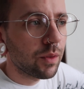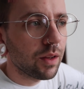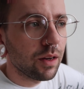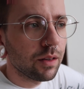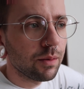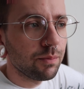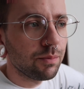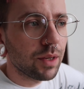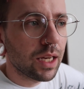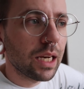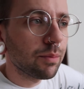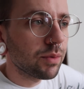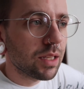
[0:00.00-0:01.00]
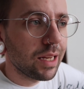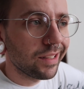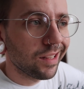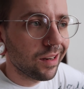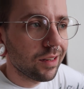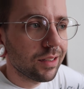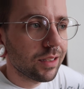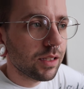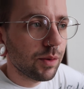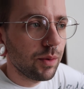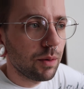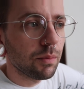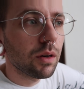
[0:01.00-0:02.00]
Ähm, ich glaube, das liegt daran, dass
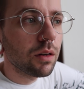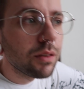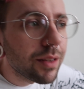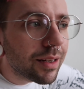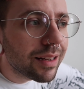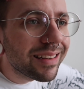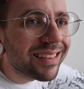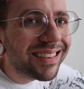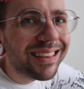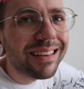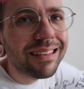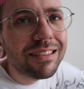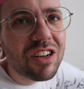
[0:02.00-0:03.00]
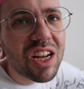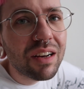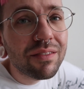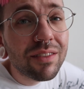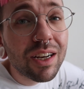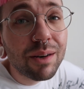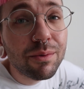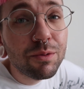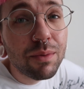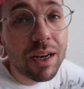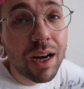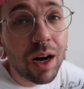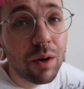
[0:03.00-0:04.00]
ich wieder mit Kontaktlinsen eingeschlafen habe und
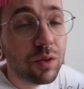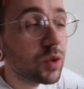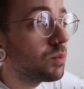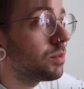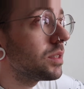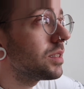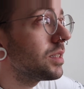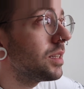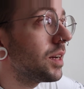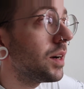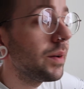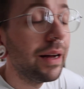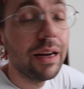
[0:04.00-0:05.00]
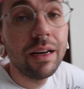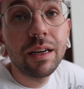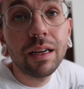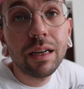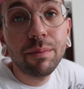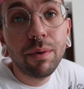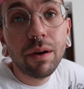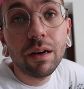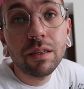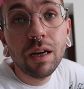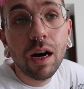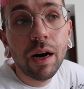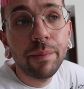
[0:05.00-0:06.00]
meine Augen so ein bisschen, ja,
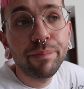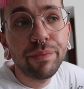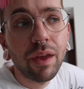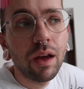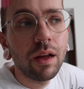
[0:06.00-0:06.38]
gebrannt haben.